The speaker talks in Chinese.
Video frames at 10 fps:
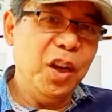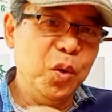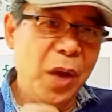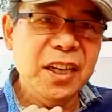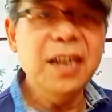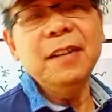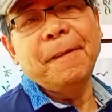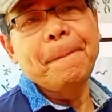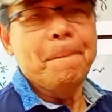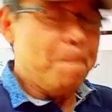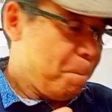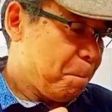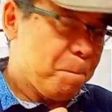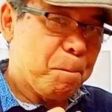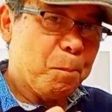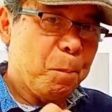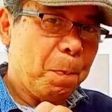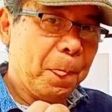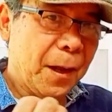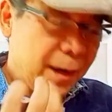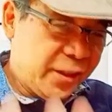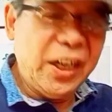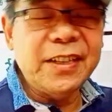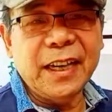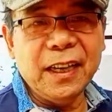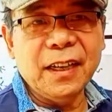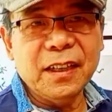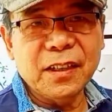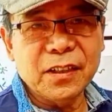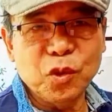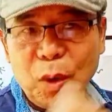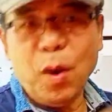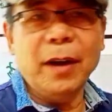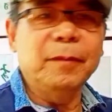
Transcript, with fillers: 原因和现在的状况。